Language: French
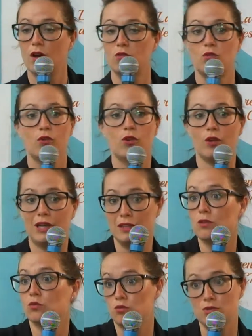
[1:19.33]
Donc, euh, et
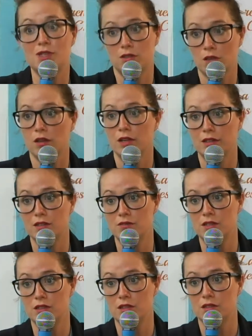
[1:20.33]
dans tout secteur
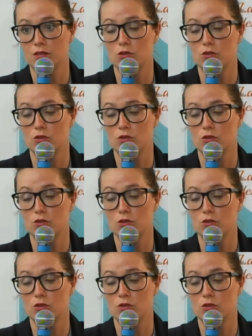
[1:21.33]
d'activité,